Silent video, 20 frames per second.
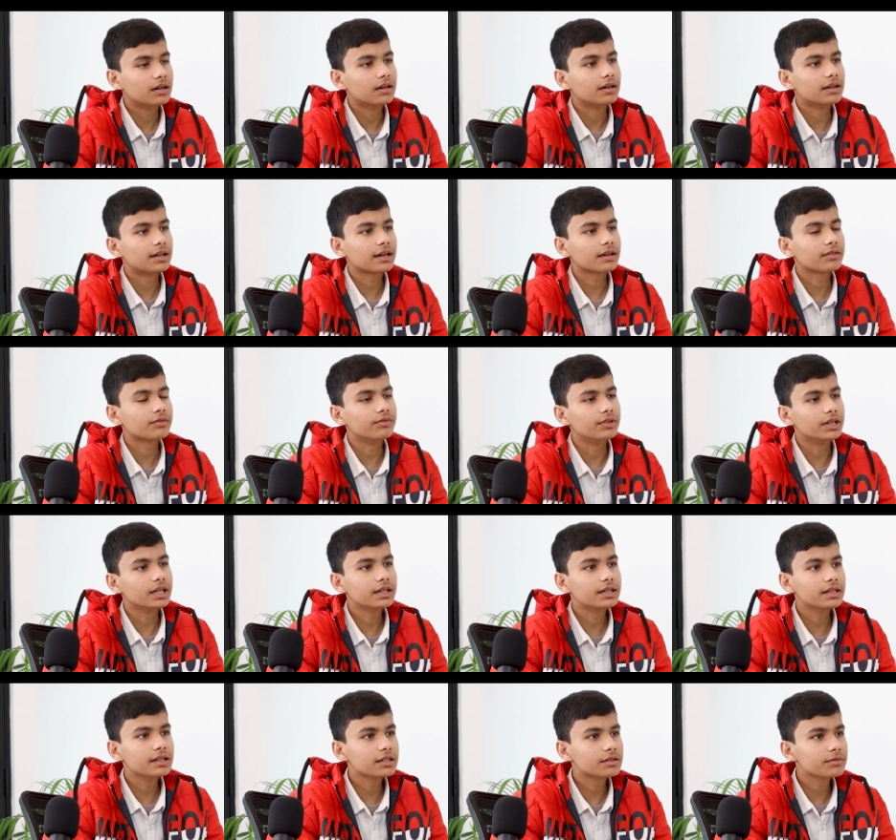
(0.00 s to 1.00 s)
हो लाइक
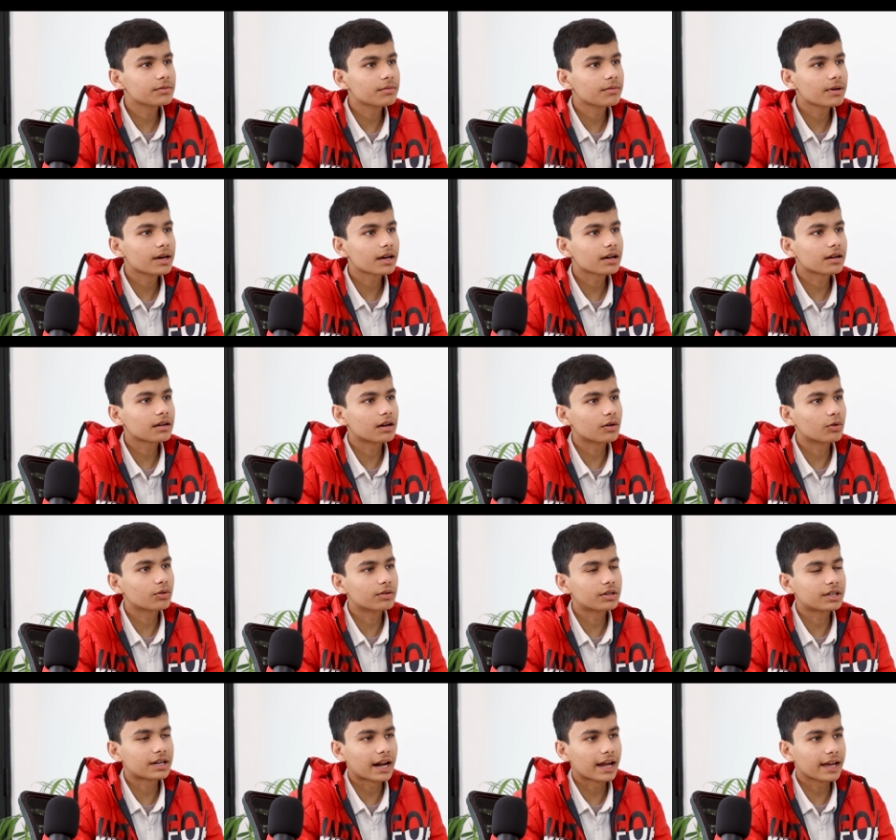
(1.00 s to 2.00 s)
वीकडेज में मैं
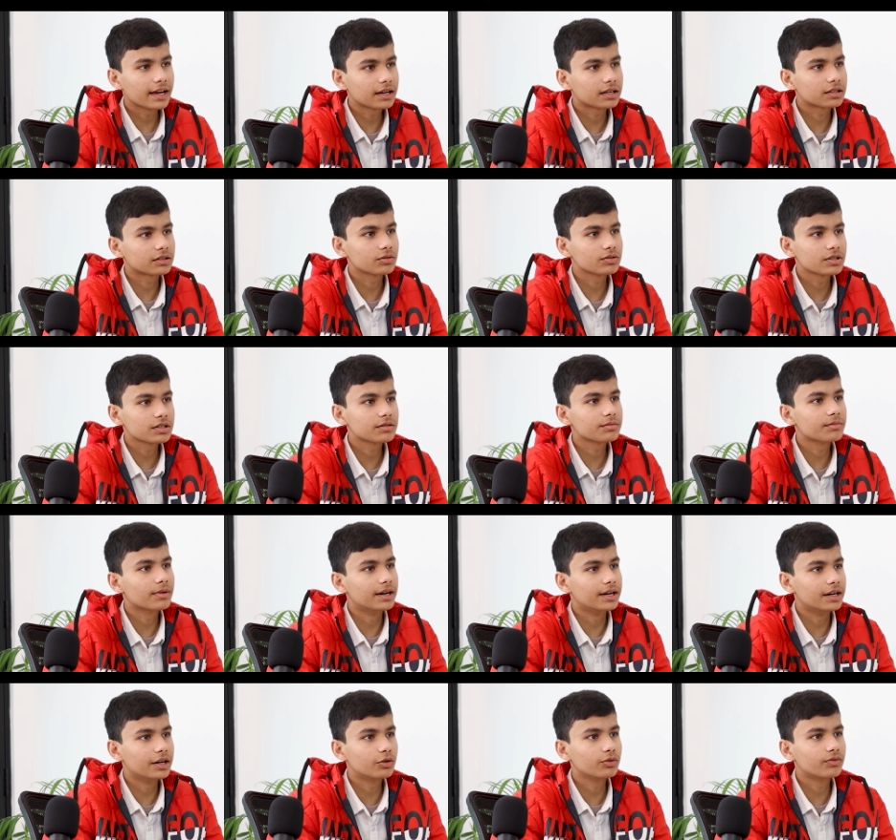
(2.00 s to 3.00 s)
ट्राई करता हूँ जैसे
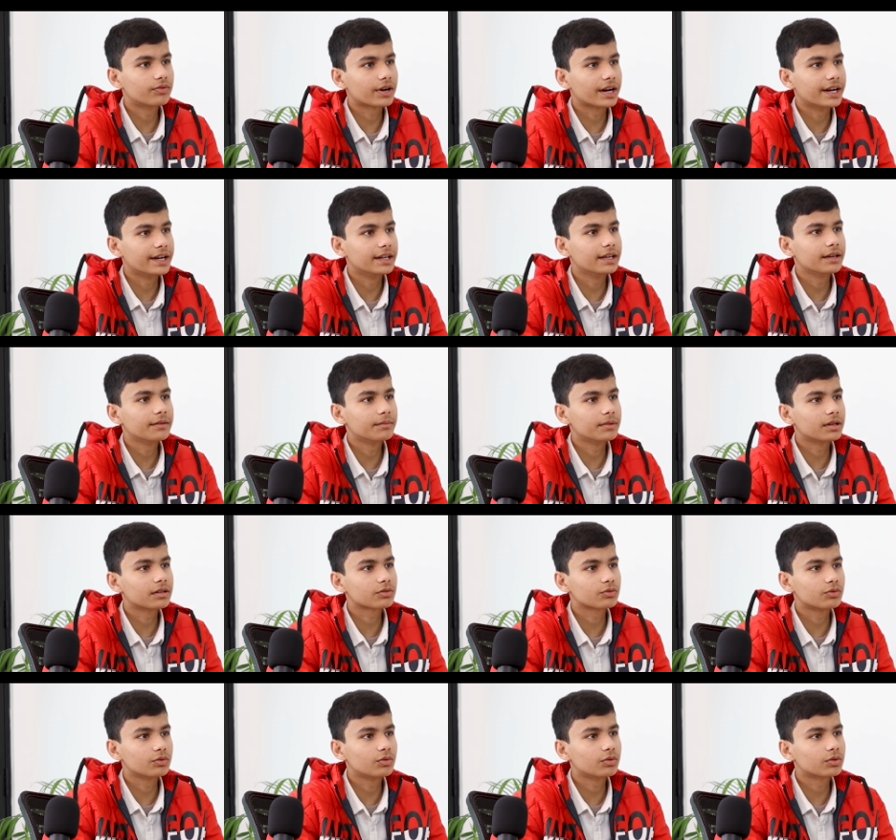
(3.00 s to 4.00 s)
मंडे टू फ्राइडे मेरे
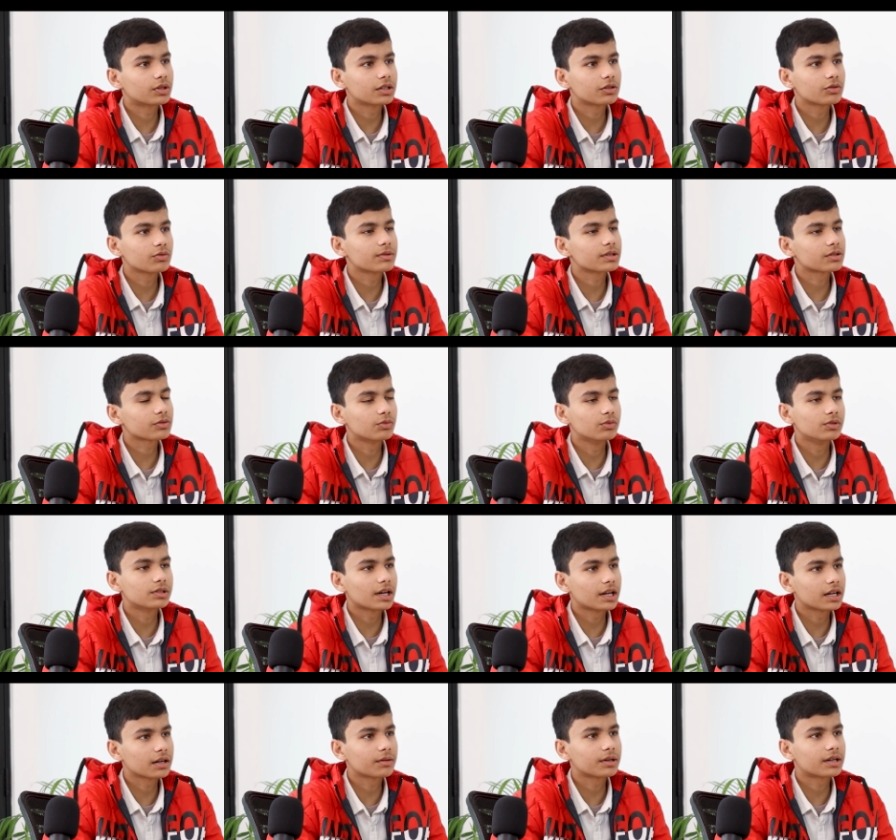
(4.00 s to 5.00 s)
स्कूल होता है तो मैं स्कूल
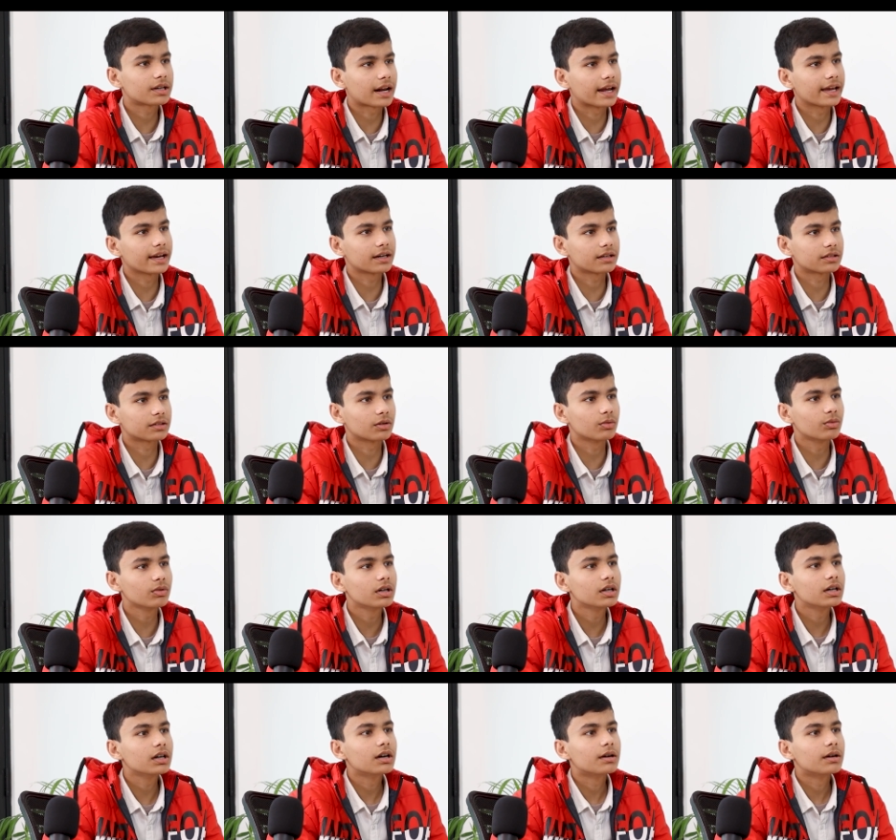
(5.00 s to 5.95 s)
से आने के बाद ट्राई करता हूँ